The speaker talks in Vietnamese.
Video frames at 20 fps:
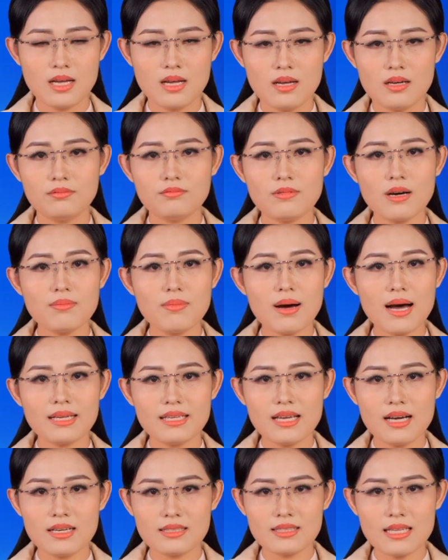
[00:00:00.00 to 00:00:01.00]
Vào ba
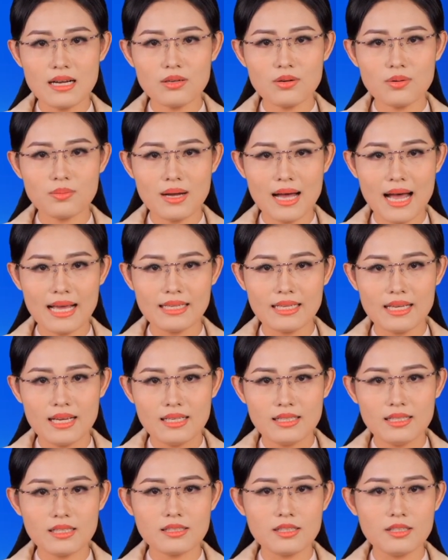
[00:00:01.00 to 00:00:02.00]
giờ sáng cùng ngày,
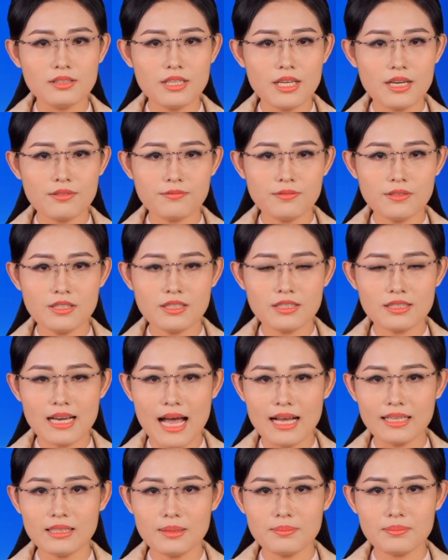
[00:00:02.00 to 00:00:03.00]
lực lượng địa phương
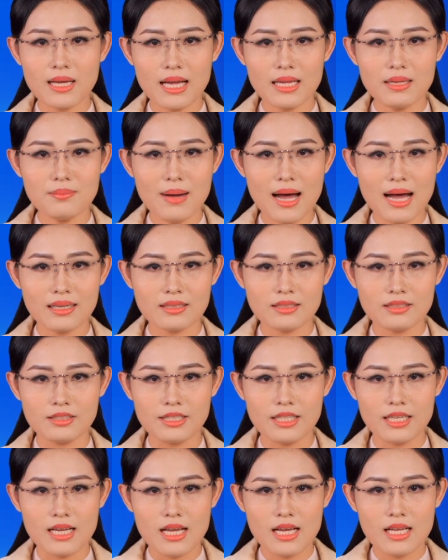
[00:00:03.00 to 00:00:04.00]
đã tìm thấy ba người
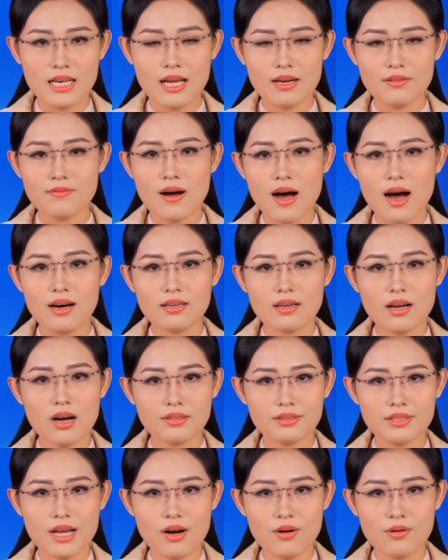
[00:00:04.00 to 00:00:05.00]
là vợ, con
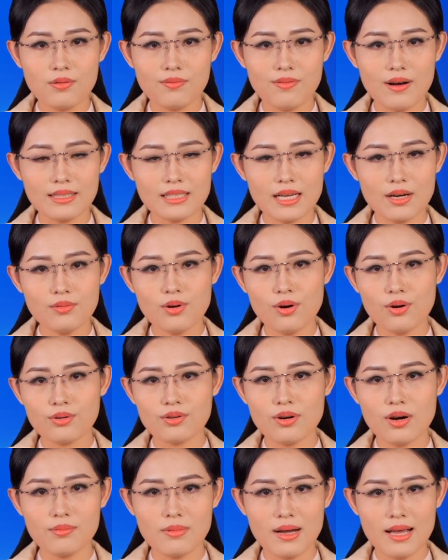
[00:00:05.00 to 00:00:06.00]
dâu và cháu nội của
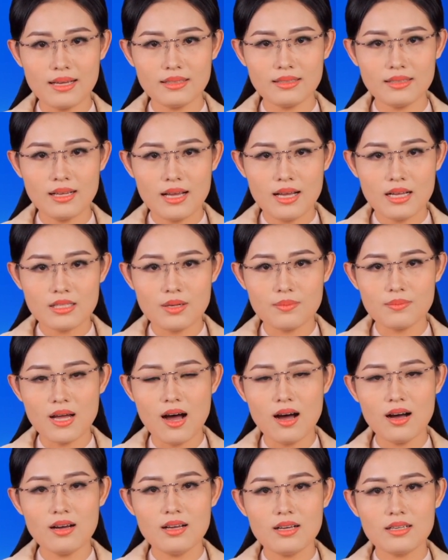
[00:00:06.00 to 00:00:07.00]
ông S. Trong
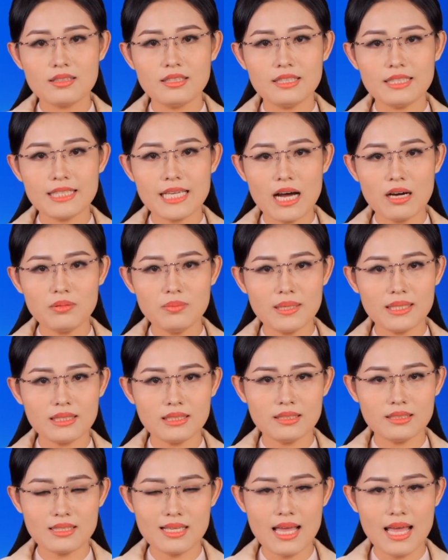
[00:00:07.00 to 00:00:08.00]
đó, người cháu bị
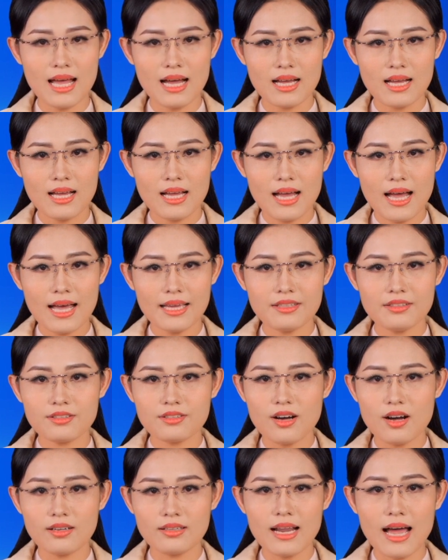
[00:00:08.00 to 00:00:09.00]
thương nhẹ, hai người
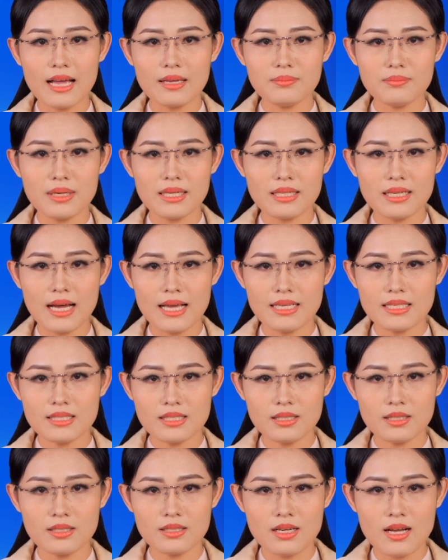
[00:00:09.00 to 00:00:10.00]
còn lại bị gãy
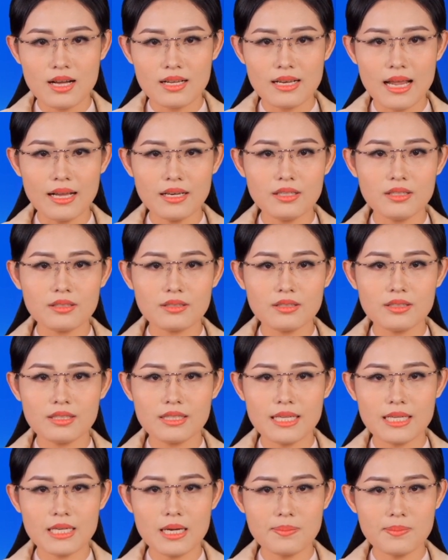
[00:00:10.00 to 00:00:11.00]
xương đã được đưa
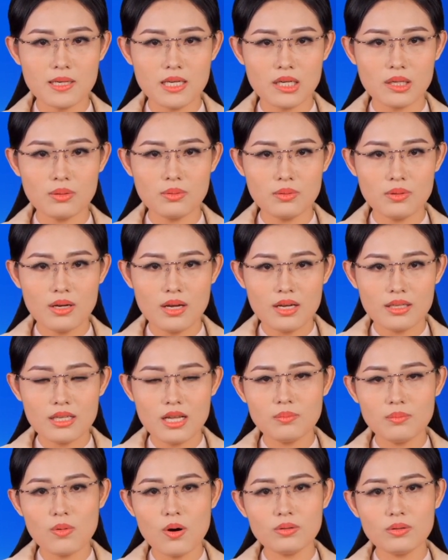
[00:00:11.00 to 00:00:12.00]
đi cấp cứu.
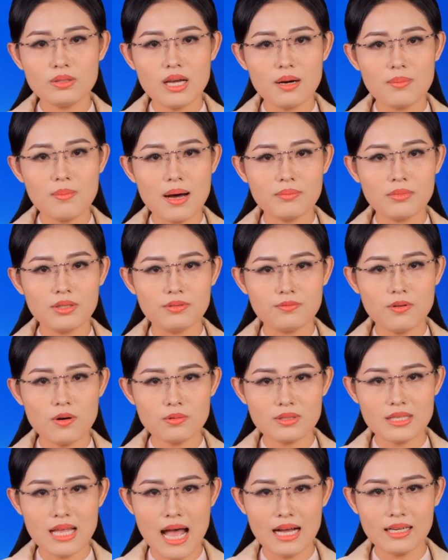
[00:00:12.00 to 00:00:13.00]
Đến bốn giờ ba mươi phút
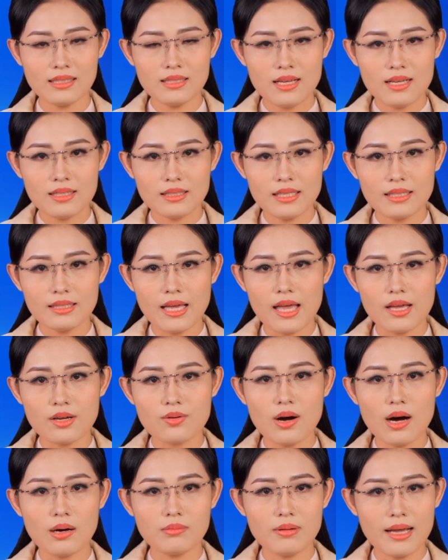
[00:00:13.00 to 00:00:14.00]
sáng, thi thể của
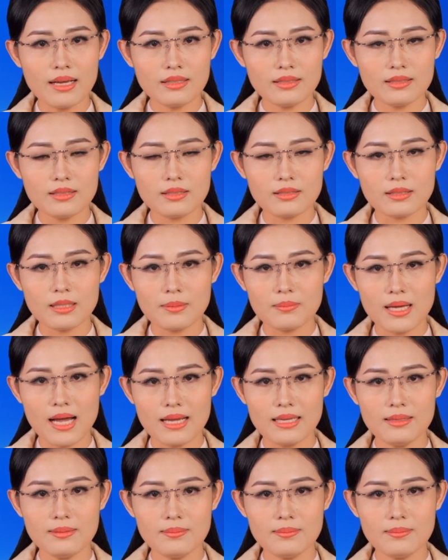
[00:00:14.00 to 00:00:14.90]
ông S được tìm thấy.